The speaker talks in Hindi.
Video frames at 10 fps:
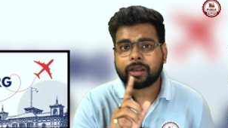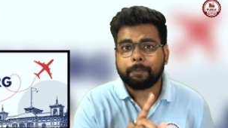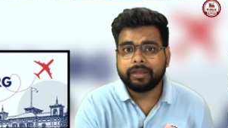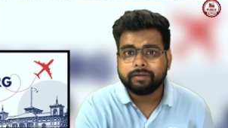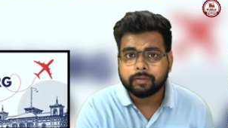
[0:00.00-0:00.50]

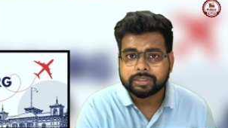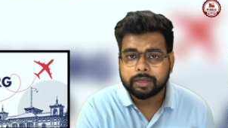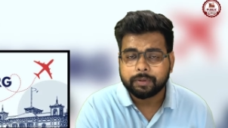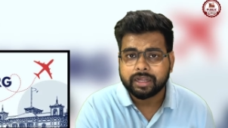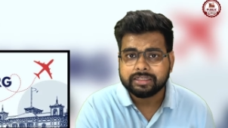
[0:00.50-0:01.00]
कंपनी की
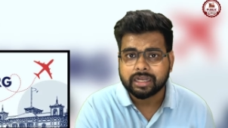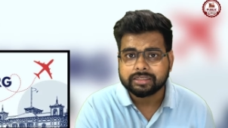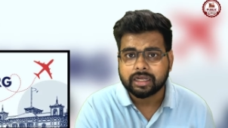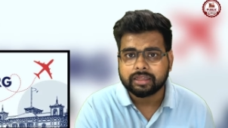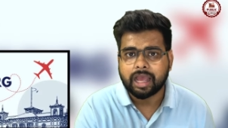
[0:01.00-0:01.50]
वेबसाइट पर नहीं जाना
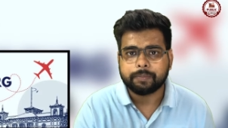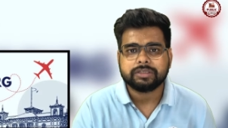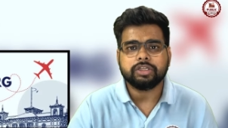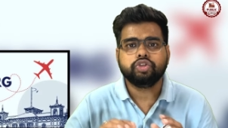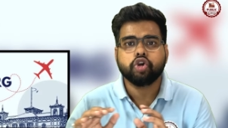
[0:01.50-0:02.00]
चाहते हैं आप
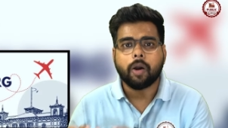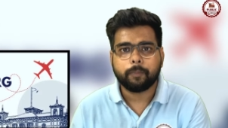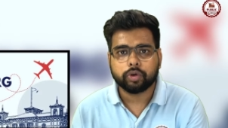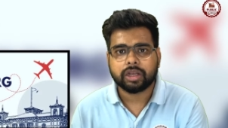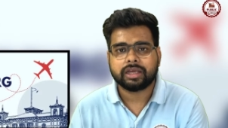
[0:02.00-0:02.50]
किसी जॉब
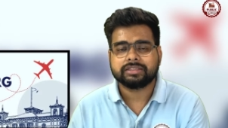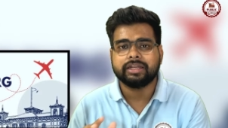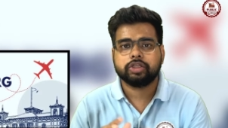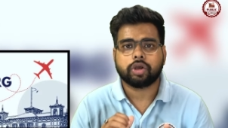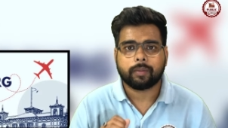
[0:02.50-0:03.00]
पोर्टल के
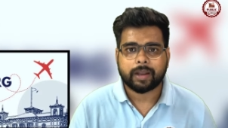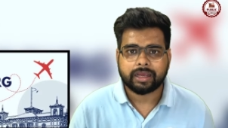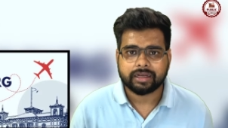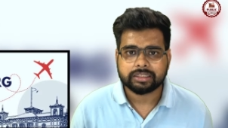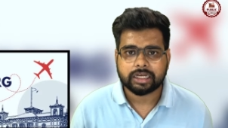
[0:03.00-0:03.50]
जरिए जॉब अप्लाई
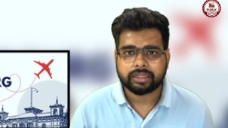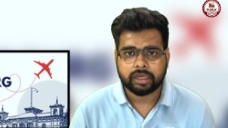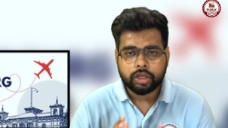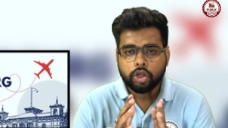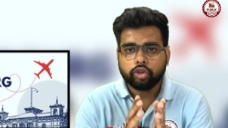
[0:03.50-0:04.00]
करना चाहते हैं
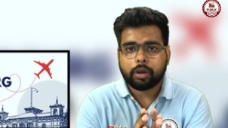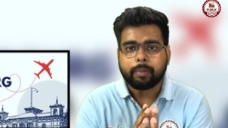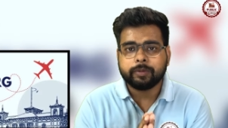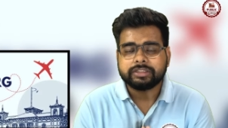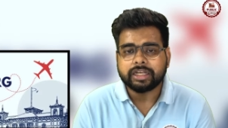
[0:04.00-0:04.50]
तो आप
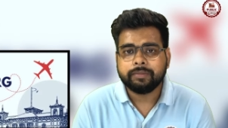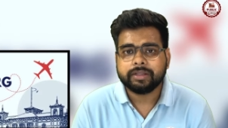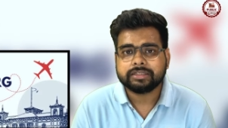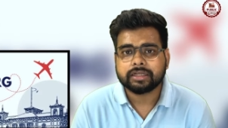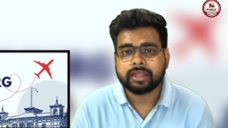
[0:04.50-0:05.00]
अपनी स्क्रीन पर
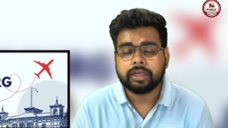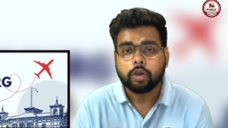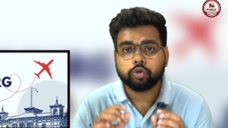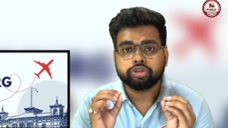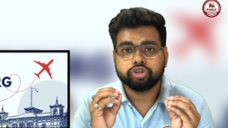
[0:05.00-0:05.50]
देख सकते हैं ये
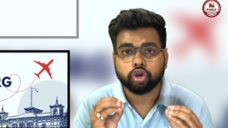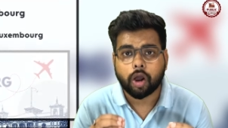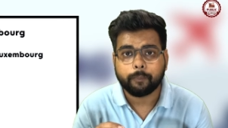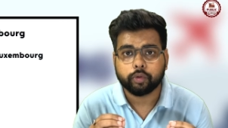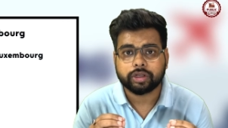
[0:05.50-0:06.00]
कुछ
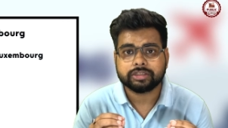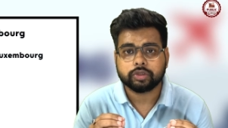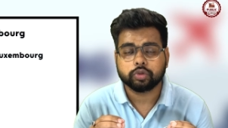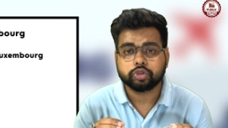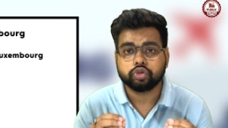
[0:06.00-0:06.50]
जॉब पोर्टल्स हैं
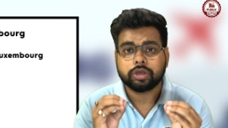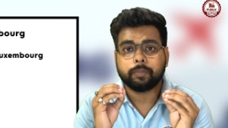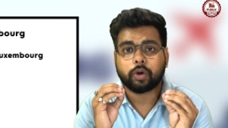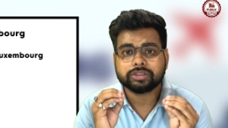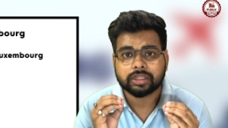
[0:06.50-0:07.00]
दोस्तों जो कि
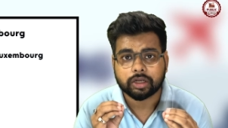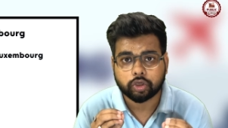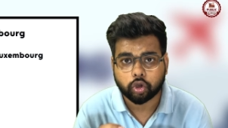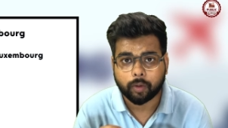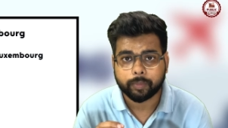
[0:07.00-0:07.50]
बहुत ज़्यादा
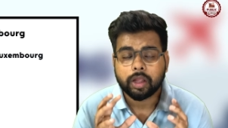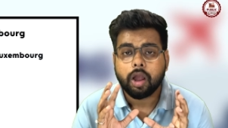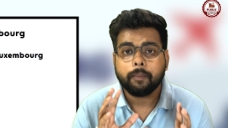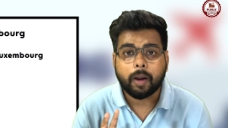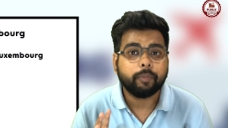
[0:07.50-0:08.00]
टॉप
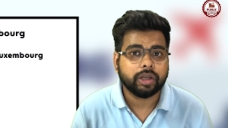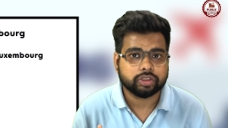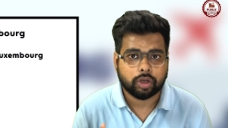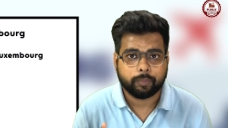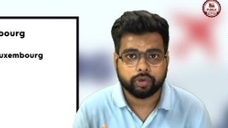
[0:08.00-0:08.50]
पॉपुलर
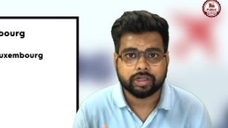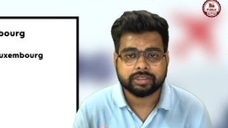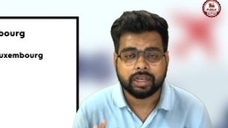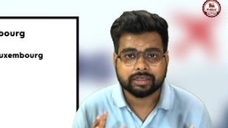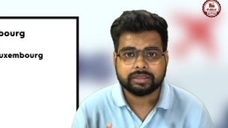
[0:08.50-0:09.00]
जॉब पोर्टल्स
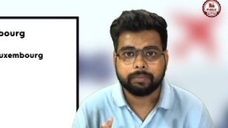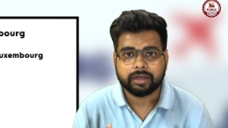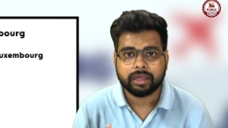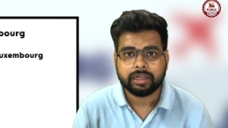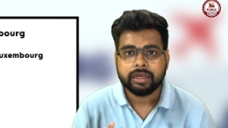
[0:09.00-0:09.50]
हैं लग्जमबर्ग
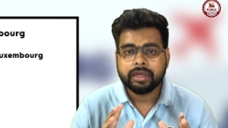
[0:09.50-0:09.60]
के लिए